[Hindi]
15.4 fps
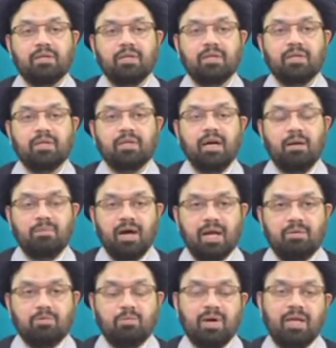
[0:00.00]
हैं कि
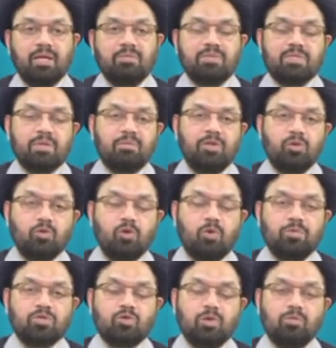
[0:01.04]
हमारे ममालिक में जब
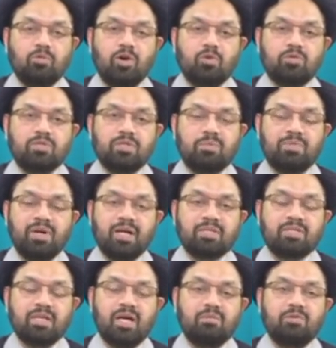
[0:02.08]
हिंदुओं पर जुल्म हुआ खसूस
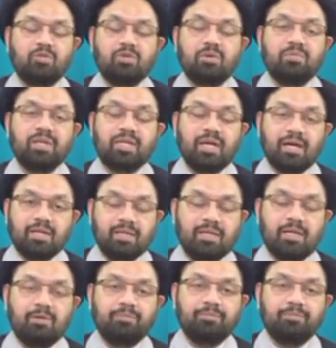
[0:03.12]
पाकिस्तान में तो हमने क्या किया